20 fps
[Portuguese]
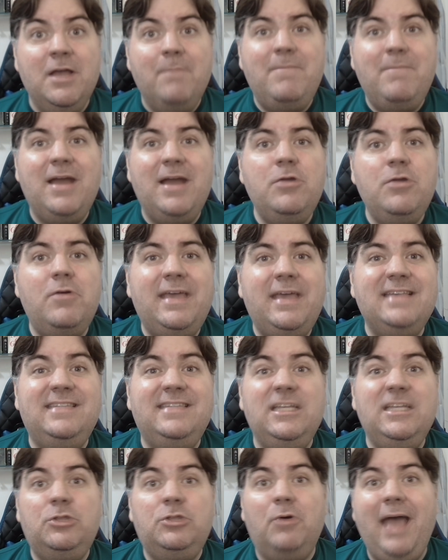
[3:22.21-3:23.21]
mas no
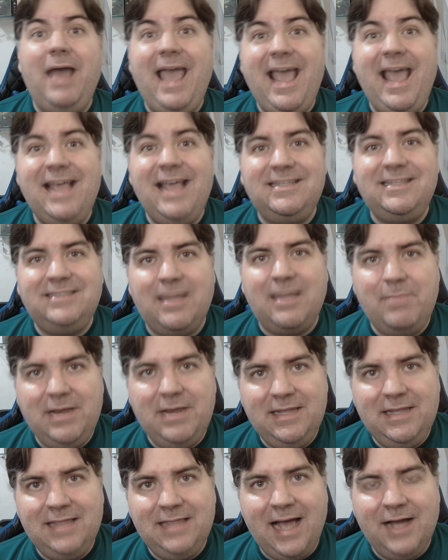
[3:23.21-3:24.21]
quesito
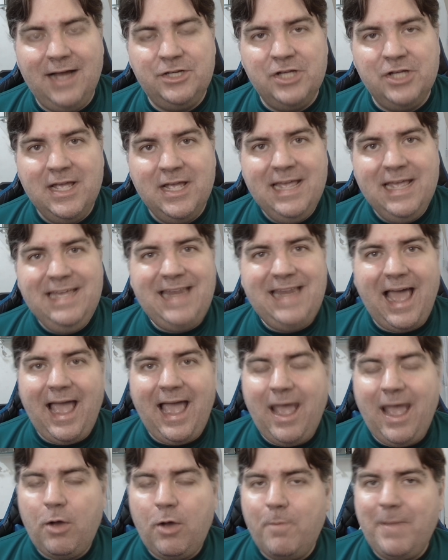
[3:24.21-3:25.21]
estabilidade e na
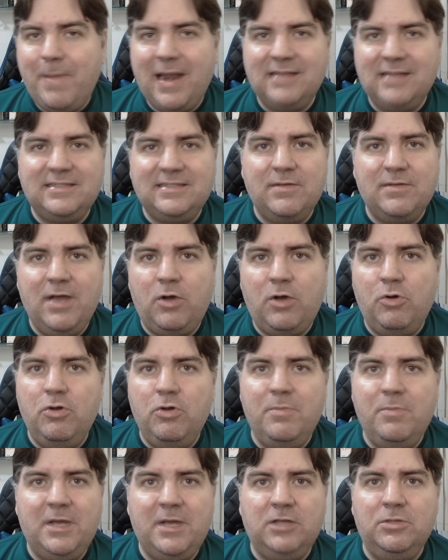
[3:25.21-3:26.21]
recuperação
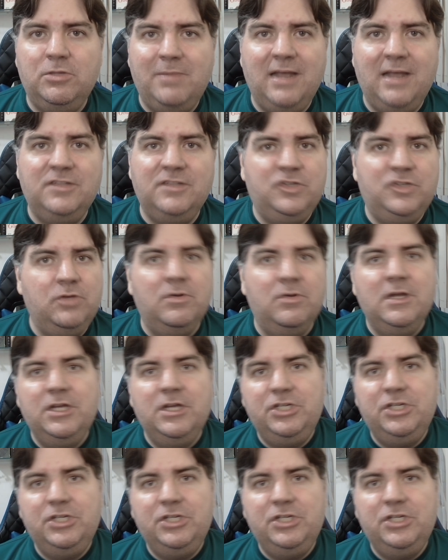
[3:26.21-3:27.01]
econômica do Brasil,